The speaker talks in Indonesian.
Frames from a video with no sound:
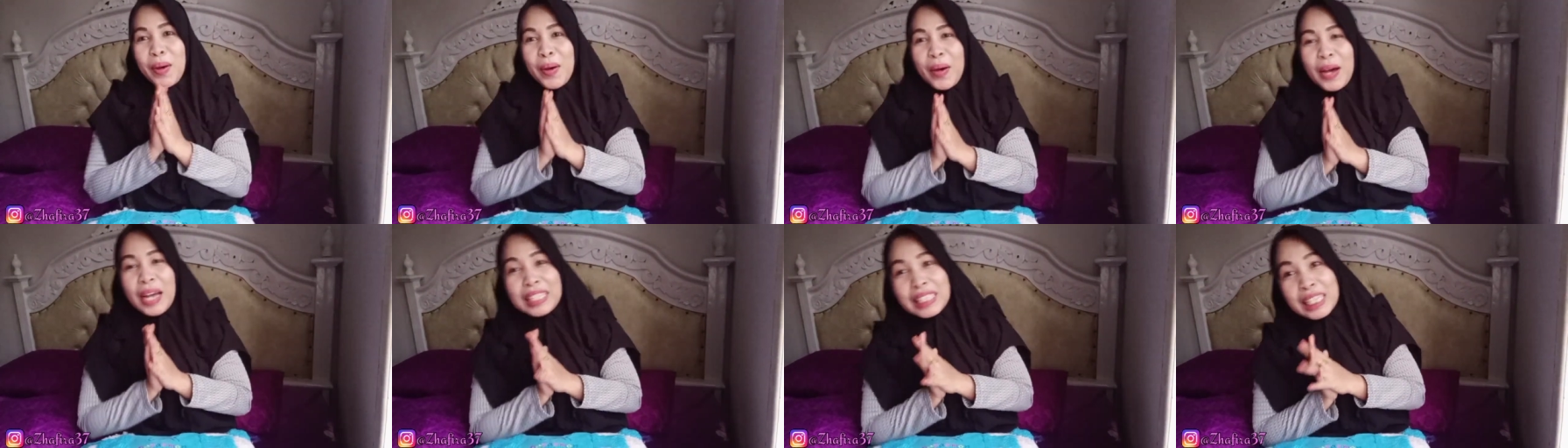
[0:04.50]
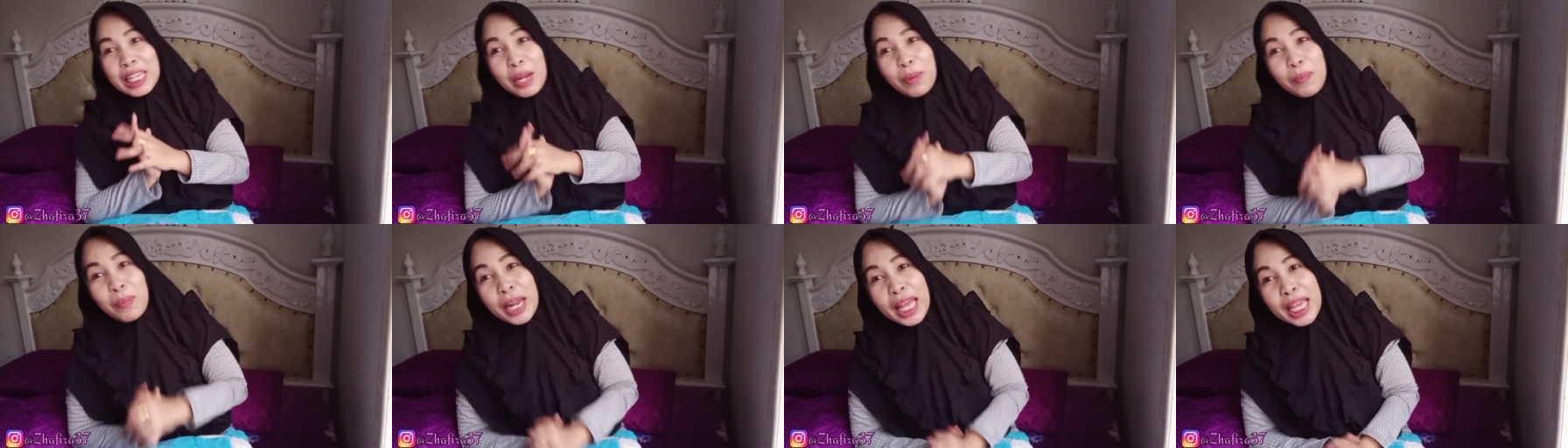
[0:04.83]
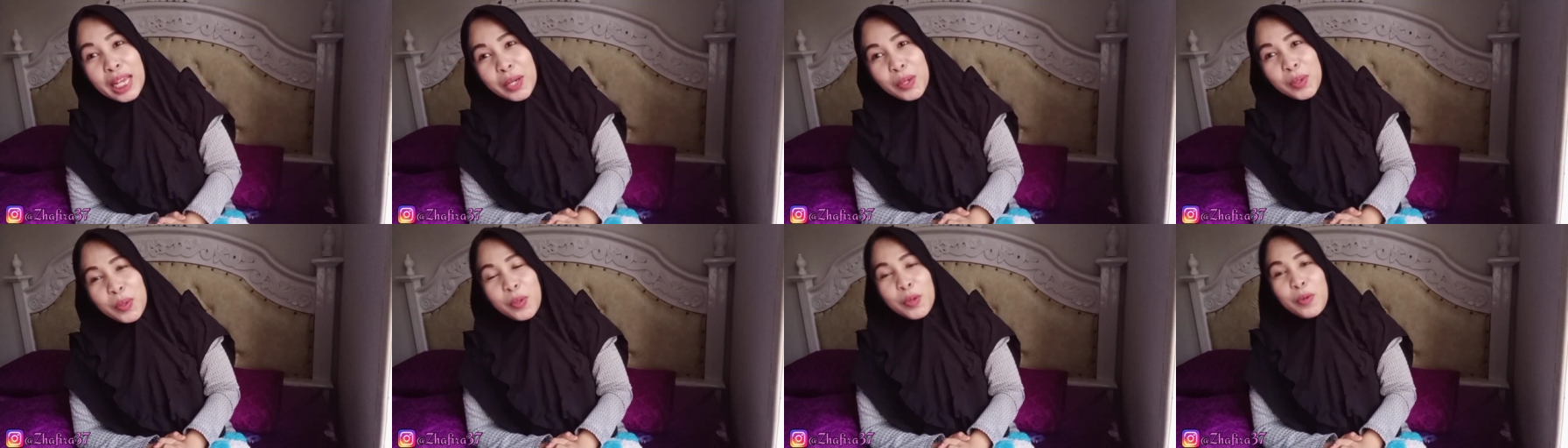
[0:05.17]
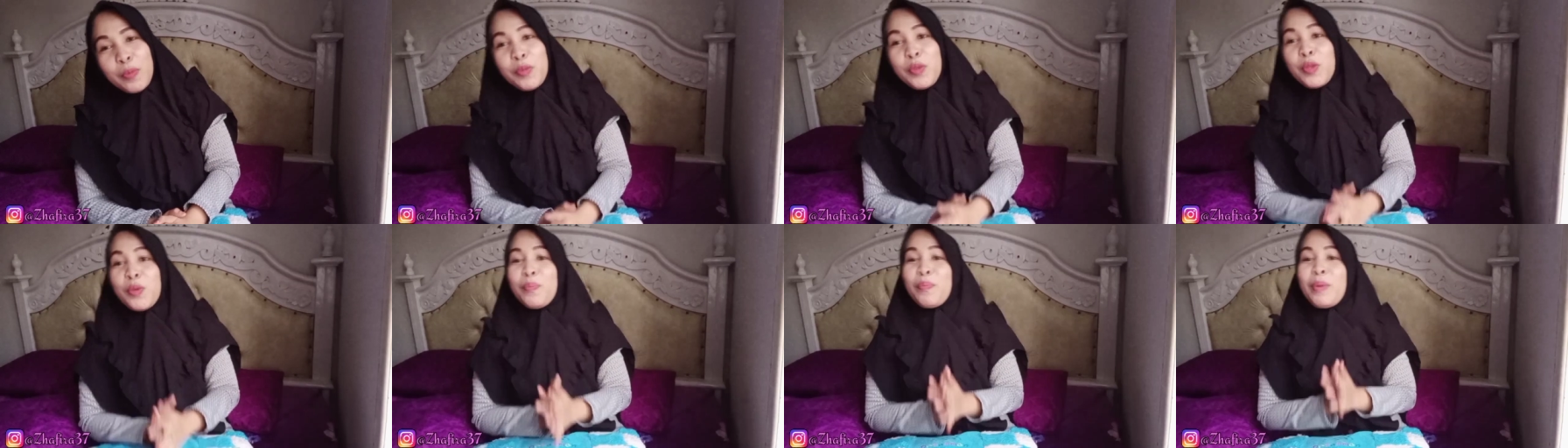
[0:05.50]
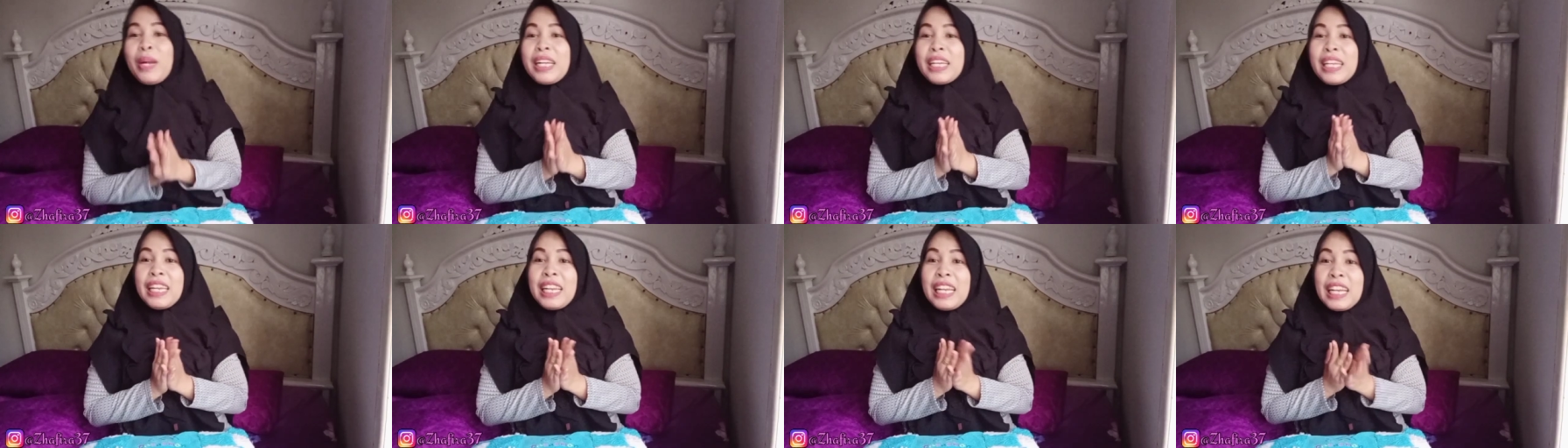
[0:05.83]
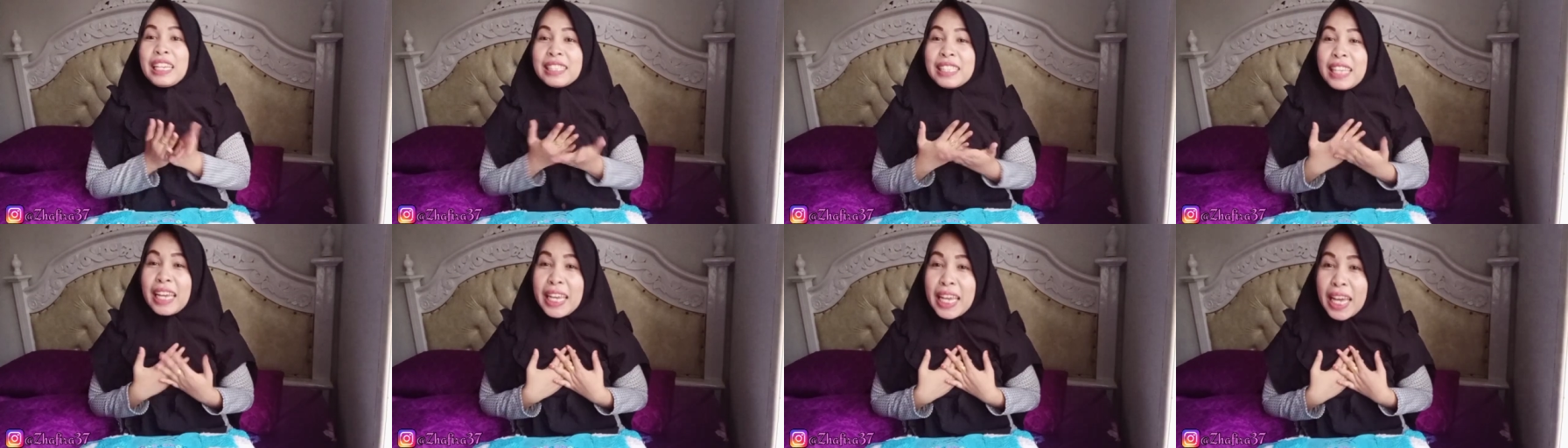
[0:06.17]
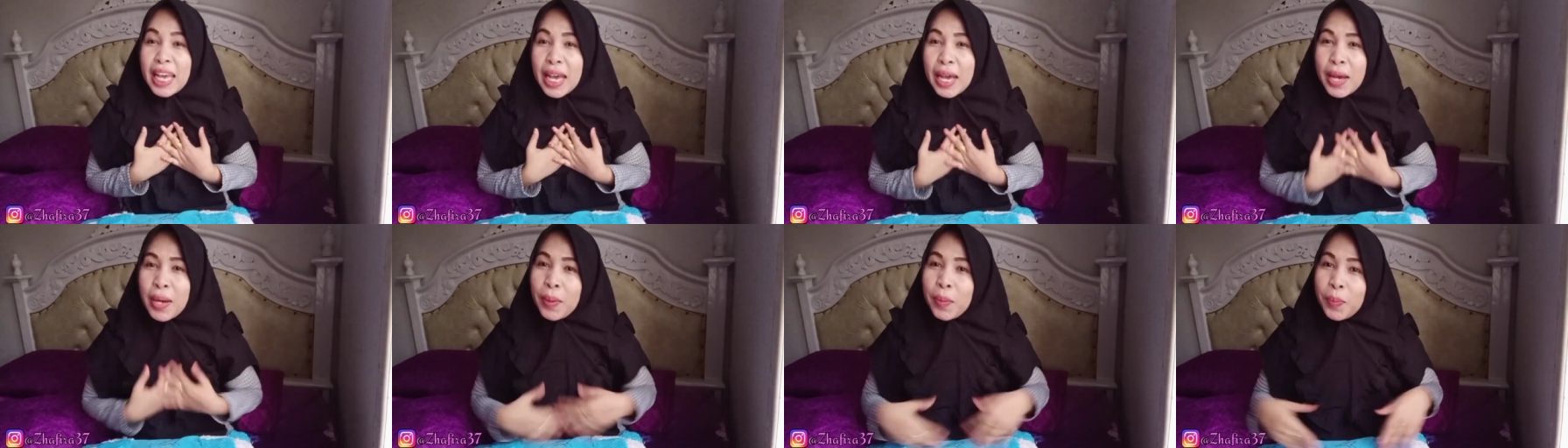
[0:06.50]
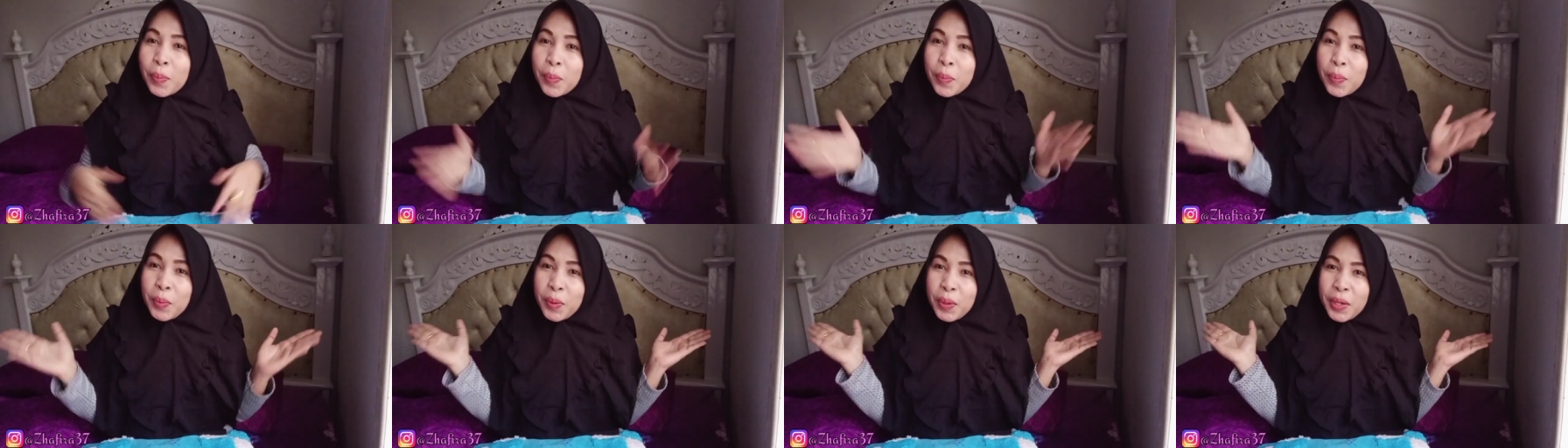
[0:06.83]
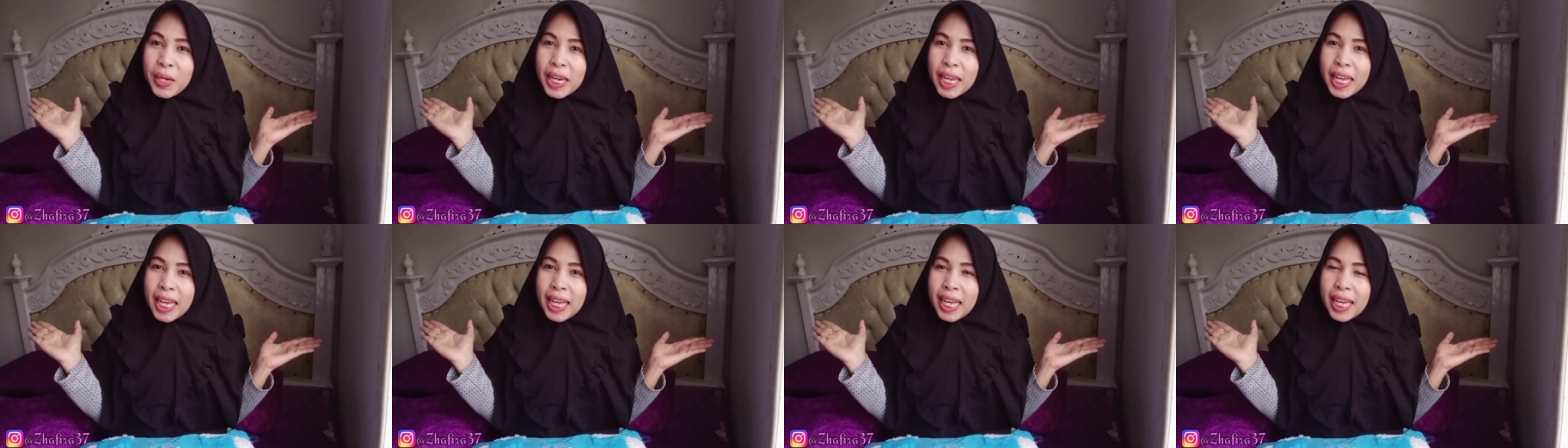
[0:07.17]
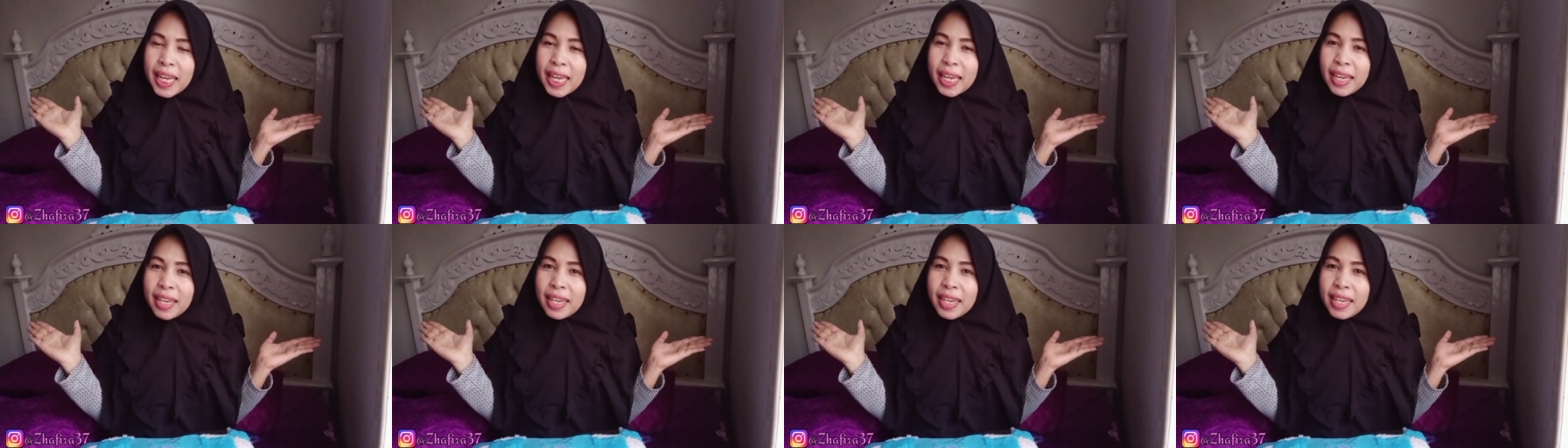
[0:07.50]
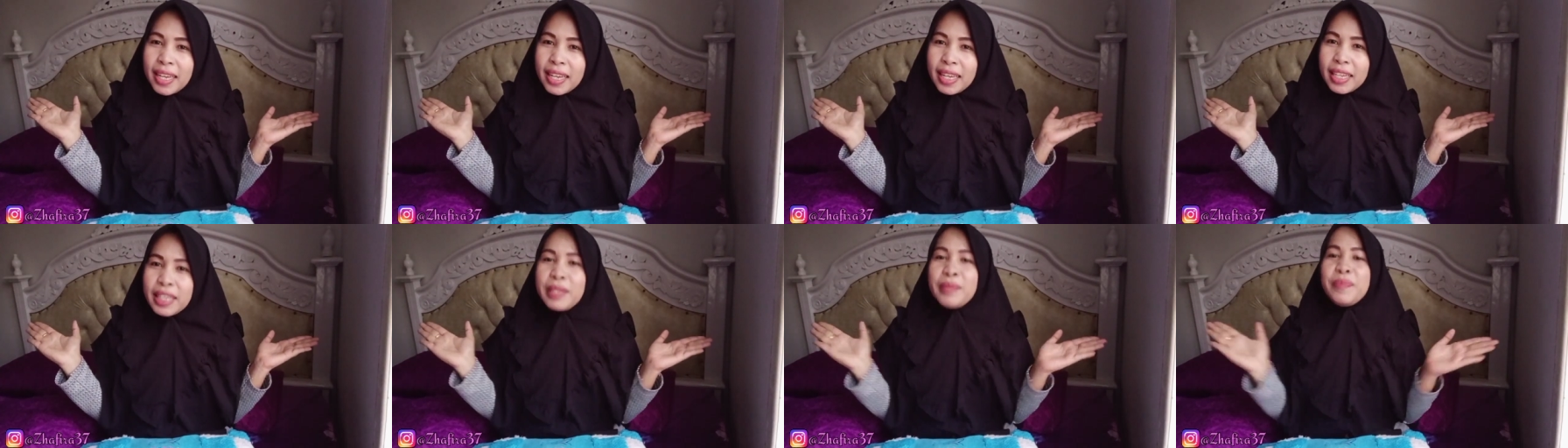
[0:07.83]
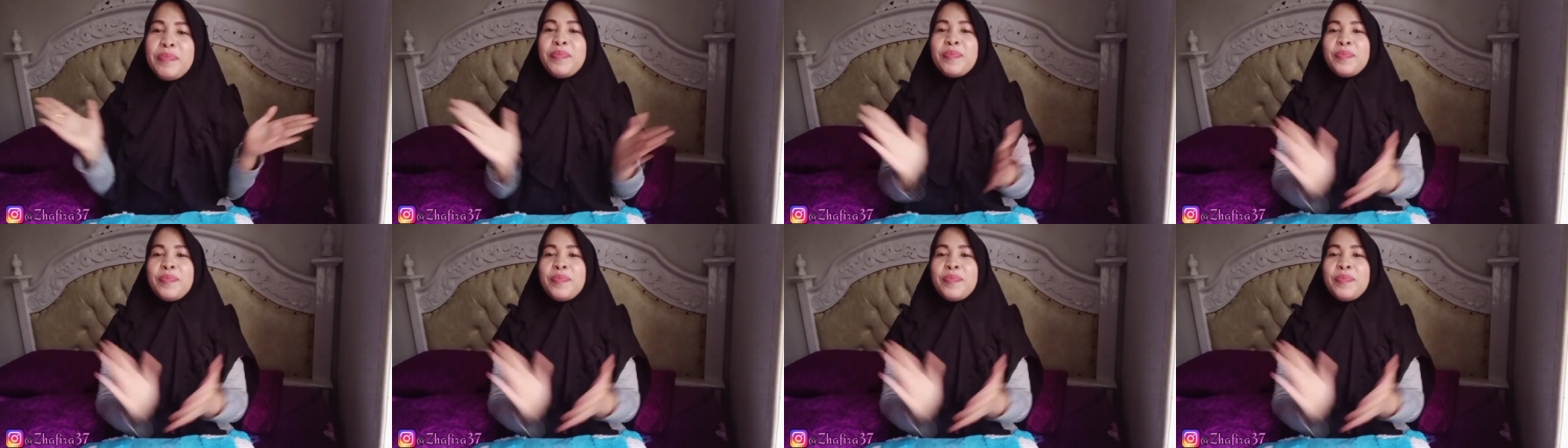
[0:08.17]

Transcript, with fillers: Assalamualaikum Jumpa lagi dengan saya Bunai